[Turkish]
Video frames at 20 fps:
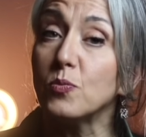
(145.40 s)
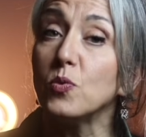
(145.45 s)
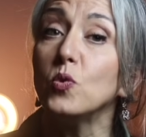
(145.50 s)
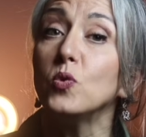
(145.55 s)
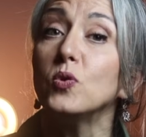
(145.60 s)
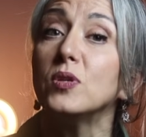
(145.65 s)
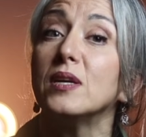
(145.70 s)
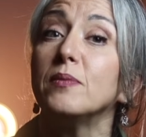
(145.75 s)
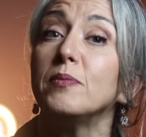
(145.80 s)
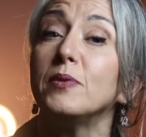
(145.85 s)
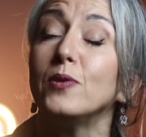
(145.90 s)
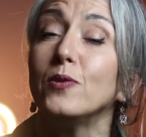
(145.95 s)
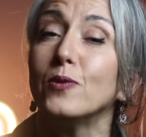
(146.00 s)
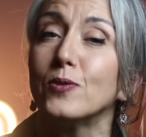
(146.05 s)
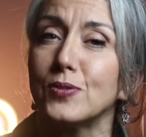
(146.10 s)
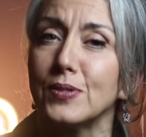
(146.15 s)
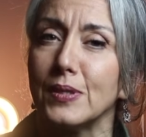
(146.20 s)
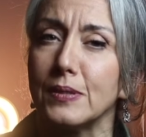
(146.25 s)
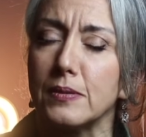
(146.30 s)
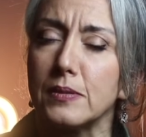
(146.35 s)

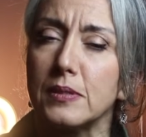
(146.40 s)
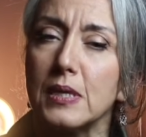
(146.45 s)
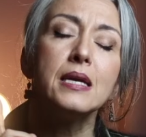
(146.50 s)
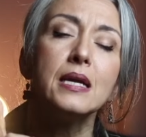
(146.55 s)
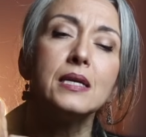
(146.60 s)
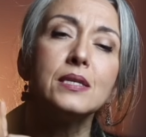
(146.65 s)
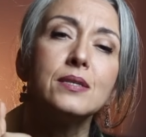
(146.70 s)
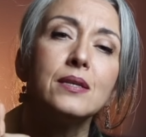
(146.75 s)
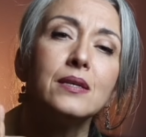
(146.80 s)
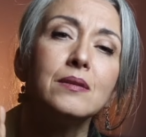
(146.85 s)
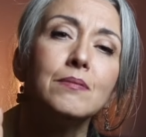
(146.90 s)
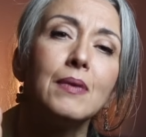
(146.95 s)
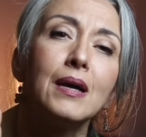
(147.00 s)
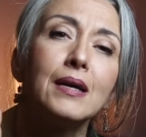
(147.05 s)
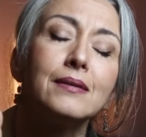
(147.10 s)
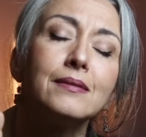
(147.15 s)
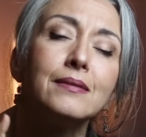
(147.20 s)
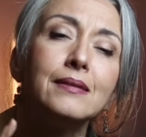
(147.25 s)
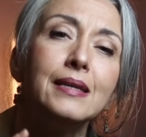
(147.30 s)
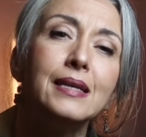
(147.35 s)
büyütebiliyorsanız.
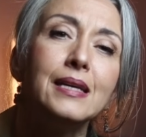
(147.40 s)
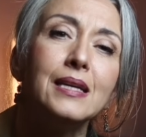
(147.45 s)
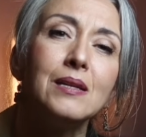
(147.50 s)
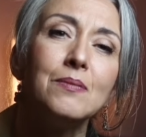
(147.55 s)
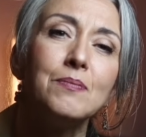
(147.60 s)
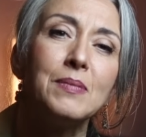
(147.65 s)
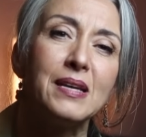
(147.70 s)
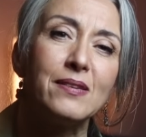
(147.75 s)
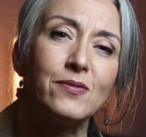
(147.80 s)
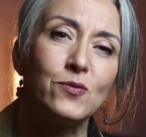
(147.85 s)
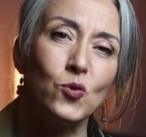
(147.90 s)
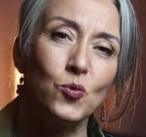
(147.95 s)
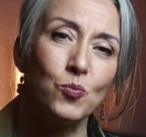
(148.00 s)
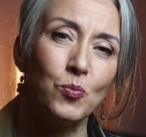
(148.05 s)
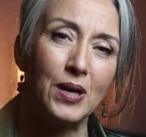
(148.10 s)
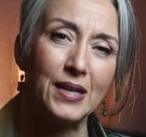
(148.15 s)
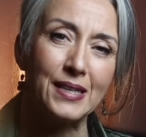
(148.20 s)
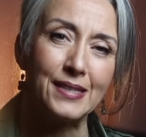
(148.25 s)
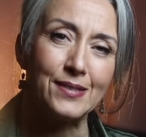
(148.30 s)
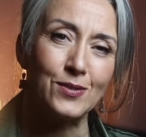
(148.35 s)
Yaşlanmak değil mevzu
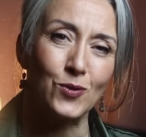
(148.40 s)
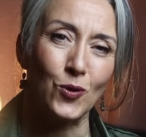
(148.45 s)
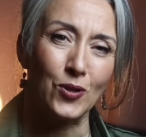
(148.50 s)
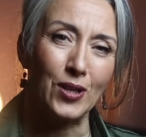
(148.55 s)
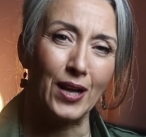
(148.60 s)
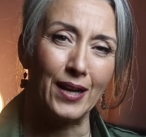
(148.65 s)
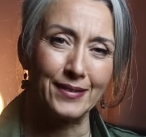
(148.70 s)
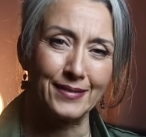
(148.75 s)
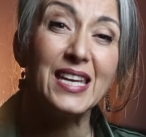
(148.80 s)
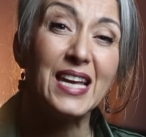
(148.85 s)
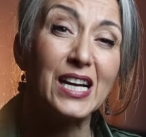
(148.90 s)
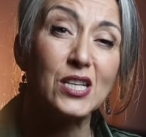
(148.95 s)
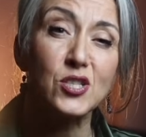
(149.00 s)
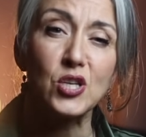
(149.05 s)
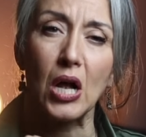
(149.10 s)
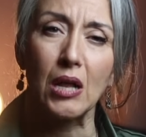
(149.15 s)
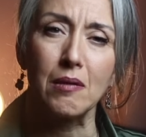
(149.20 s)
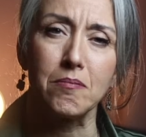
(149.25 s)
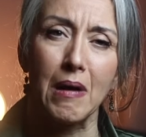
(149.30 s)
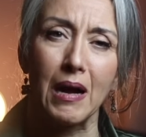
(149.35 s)
bahis olan,
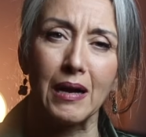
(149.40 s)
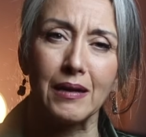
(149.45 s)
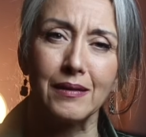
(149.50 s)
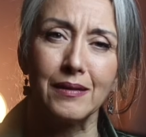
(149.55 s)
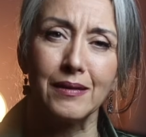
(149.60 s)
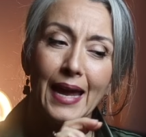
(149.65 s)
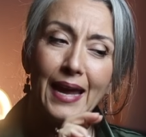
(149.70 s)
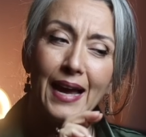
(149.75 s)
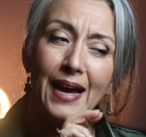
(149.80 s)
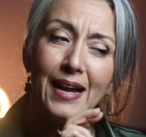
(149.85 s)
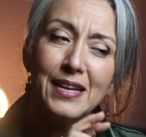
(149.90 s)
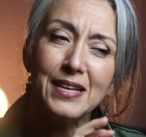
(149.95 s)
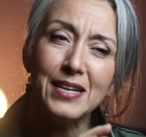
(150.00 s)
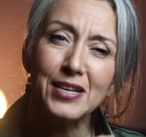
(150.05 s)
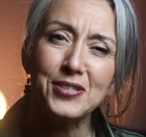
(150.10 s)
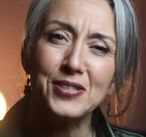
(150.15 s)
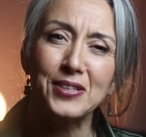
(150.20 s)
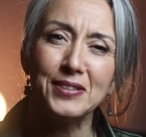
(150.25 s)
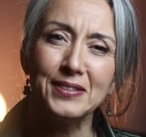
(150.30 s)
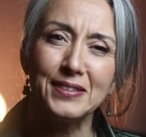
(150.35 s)
yaş almak. Eğer
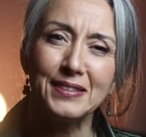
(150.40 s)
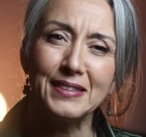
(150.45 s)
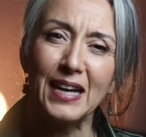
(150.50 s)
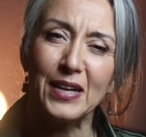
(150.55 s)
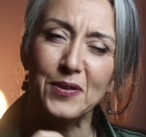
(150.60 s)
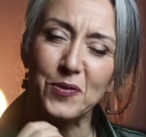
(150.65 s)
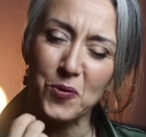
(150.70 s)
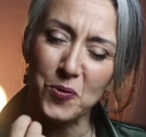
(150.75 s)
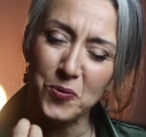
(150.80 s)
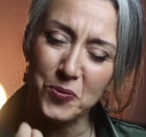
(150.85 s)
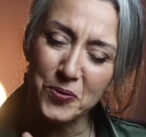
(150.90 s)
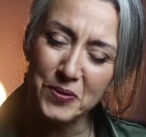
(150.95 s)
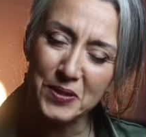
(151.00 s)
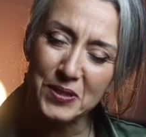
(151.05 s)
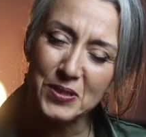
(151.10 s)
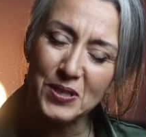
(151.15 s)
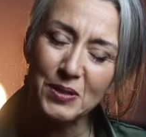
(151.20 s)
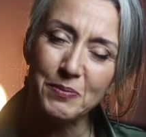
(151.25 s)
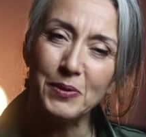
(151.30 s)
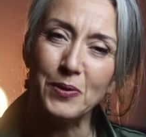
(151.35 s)
yaş alırken
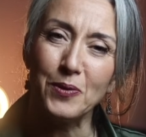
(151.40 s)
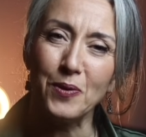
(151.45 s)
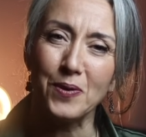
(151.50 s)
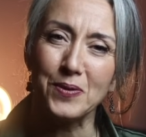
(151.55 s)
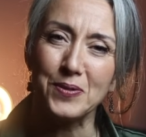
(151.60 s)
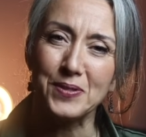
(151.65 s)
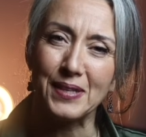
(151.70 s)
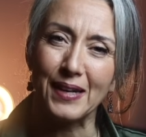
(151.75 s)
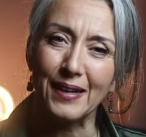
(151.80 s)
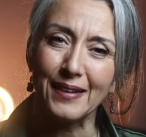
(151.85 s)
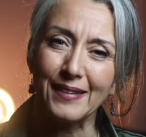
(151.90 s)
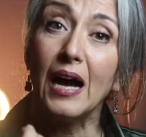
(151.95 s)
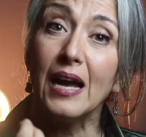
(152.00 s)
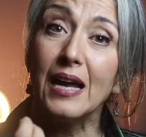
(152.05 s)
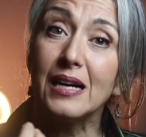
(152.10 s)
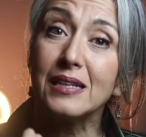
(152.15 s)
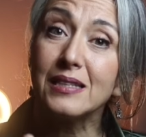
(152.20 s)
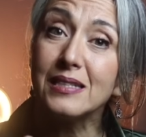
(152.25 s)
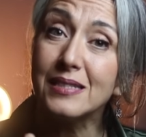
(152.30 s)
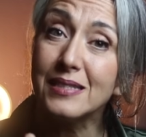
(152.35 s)
olgunlaşabiliyorsak
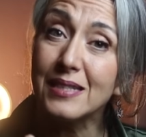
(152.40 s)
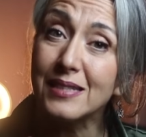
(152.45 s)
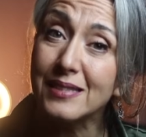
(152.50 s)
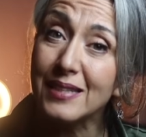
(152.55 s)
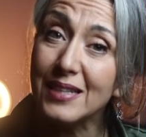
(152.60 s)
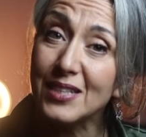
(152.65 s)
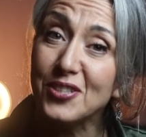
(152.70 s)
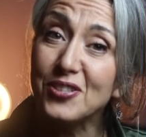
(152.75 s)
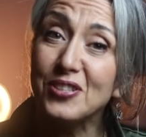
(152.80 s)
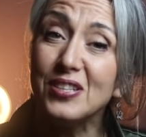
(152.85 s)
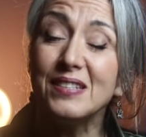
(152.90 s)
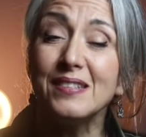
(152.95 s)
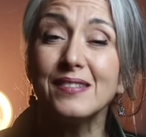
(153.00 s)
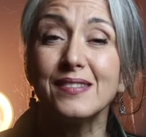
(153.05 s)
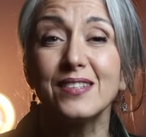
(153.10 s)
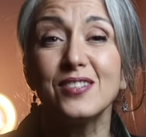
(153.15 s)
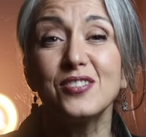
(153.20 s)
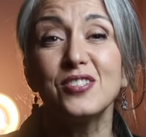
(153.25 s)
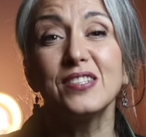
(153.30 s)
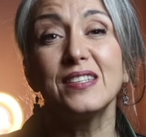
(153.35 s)
hayatınıza
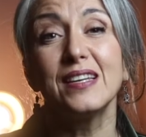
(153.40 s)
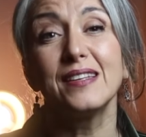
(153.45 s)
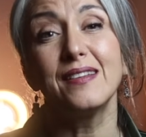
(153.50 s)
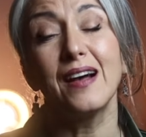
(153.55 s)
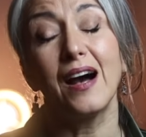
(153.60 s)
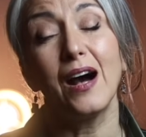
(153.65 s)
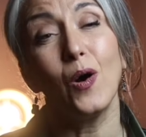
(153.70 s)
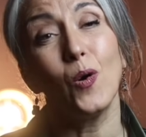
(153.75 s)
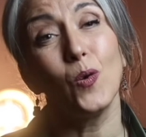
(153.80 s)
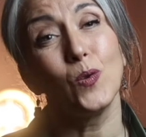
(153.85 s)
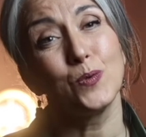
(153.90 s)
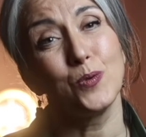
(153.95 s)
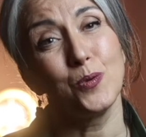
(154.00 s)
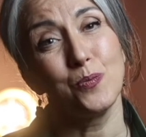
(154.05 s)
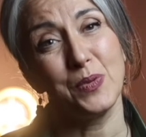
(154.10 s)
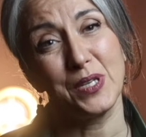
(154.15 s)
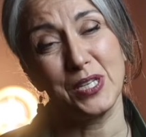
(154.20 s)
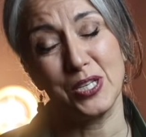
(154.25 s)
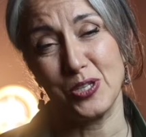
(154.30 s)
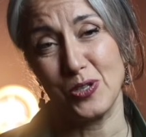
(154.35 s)
seçtiğiniz kişi de daha
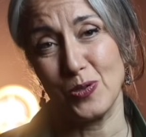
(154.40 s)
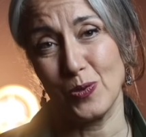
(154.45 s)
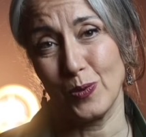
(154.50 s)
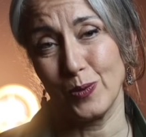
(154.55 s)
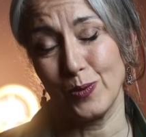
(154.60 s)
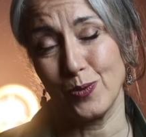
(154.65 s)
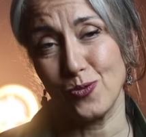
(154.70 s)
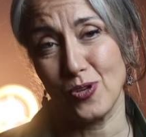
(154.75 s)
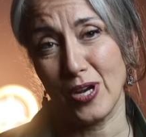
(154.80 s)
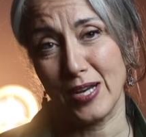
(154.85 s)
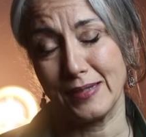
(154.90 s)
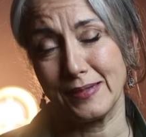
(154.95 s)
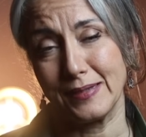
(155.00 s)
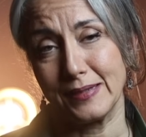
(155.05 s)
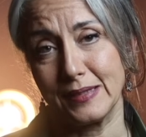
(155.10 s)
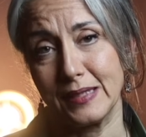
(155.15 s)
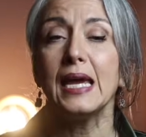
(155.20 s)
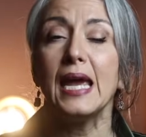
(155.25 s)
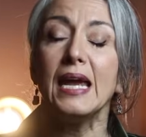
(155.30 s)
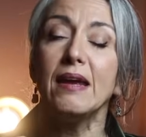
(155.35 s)
olgun bir kişi
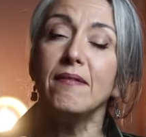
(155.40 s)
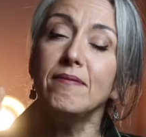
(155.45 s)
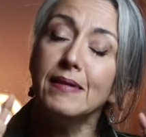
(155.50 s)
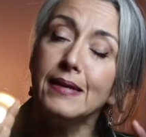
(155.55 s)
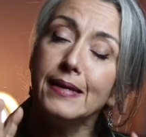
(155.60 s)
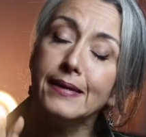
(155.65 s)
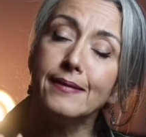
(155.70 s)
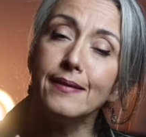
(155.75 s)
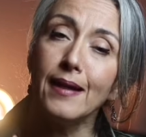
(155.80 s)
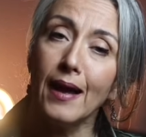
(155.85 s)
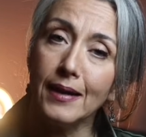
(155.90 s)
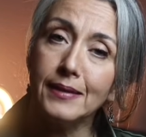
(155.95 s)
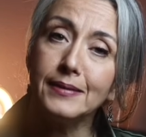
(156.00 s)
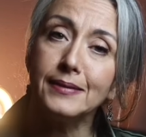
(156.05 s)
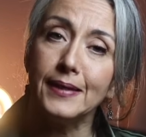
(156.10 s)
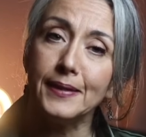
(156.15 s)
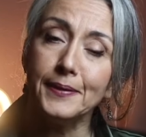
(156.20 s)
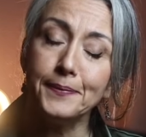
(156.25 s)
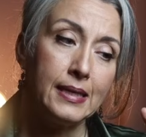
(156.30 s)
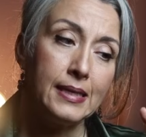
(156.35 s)
olacaktır.
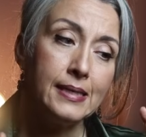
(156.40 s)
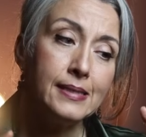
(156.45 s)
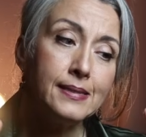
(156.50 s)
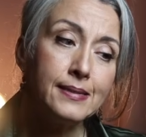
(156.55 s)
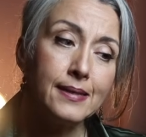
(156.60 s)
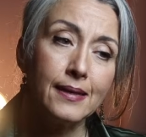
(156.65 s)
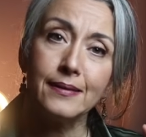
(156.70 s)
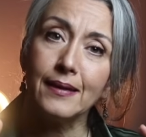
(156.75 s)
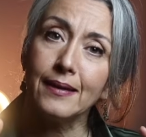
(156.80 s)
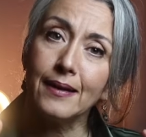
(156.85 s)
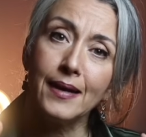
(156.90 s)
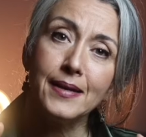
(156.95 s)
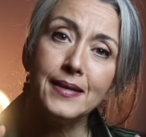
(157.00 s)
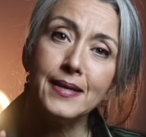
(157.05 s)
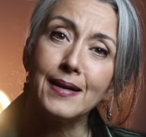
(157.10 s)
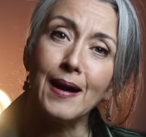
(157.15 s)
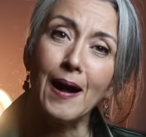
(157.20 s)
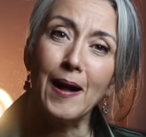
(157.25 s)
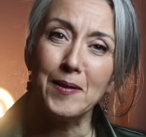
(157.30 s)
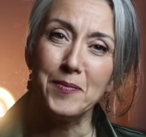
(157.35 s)
Evliliklerde insanlar
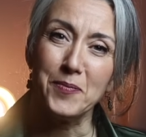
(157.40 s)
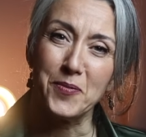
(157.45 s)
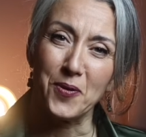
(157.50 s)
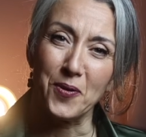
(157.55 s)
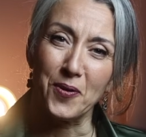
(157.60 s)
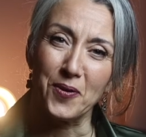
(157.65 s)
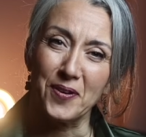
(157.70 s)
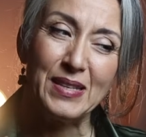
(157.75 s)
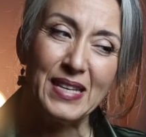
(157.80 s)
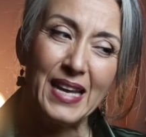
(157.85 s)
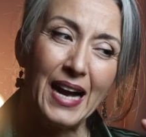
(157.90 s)
aynı kalmıyor.